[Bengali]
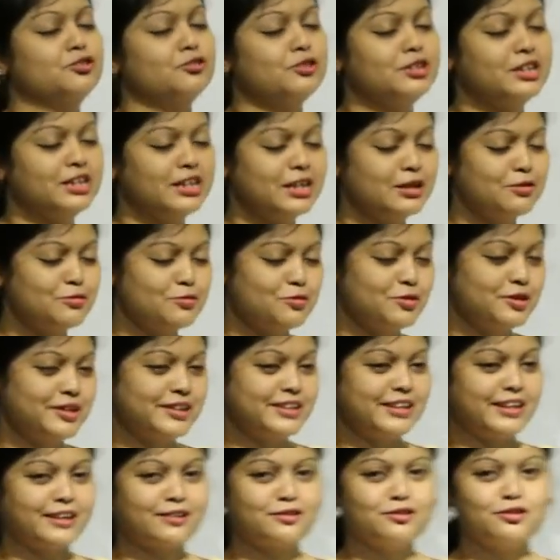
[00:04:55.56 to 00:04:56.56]
যদি কেউ করে
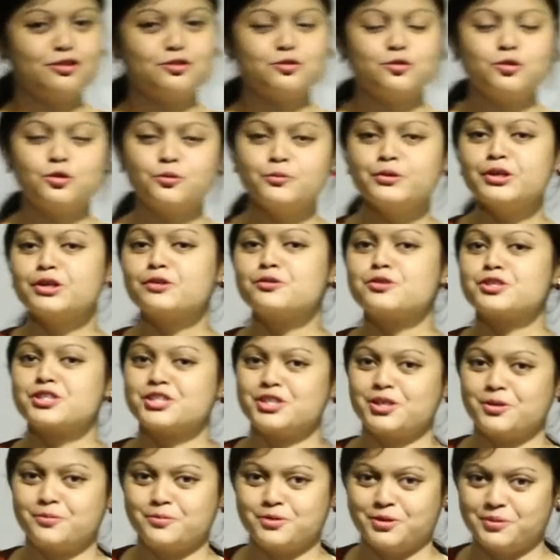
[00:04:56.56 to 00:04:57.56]
থাকো খুবই
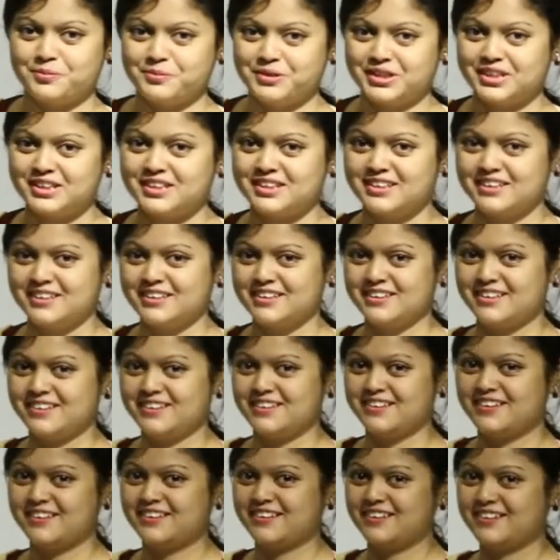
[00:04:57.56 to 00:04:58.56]
খুশি হব আমি
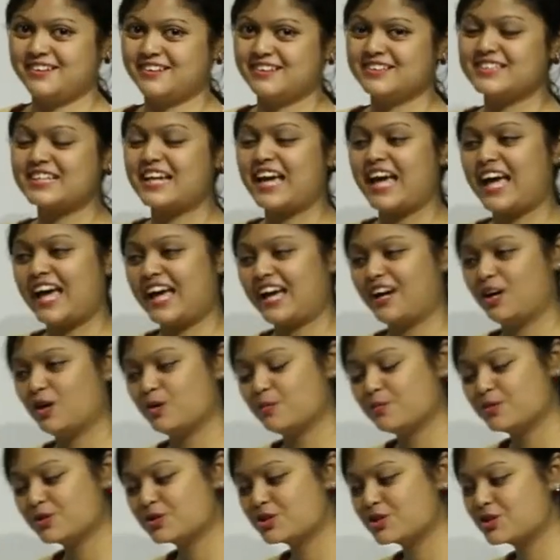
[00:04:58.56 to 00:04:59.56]
যে হ্যাঁ
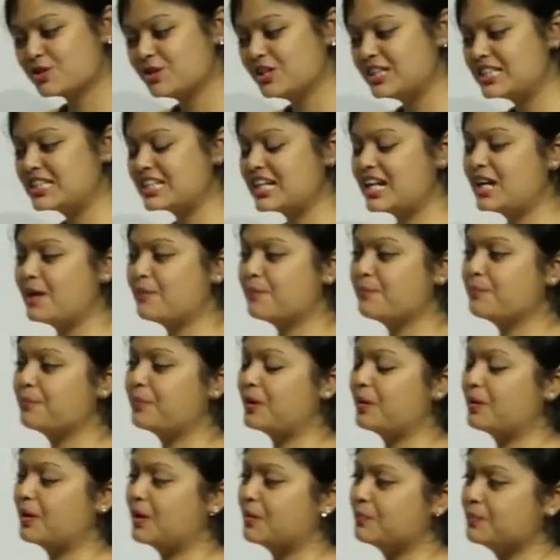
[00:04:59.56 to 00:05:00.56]
অবশ্যই সে
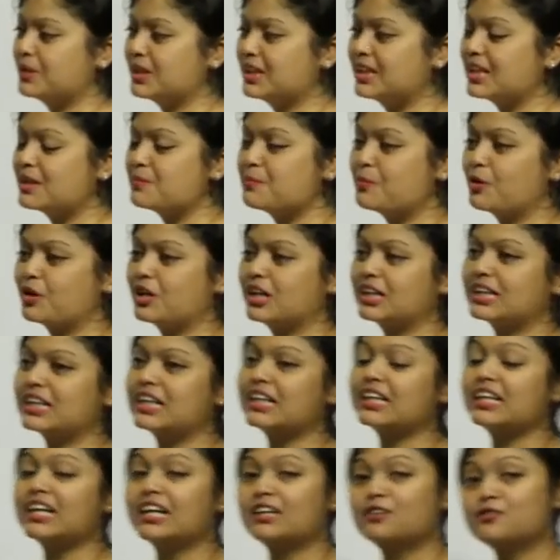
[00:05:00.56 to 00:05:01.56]
বিজ্ঞান পড়াটা
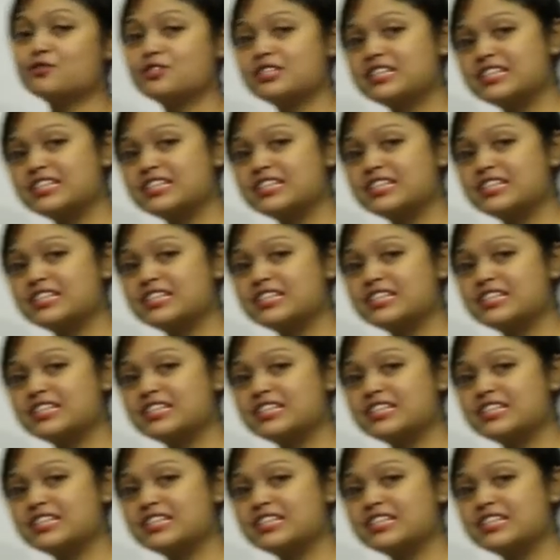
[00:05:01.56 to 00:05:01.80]
নিয়ে একটু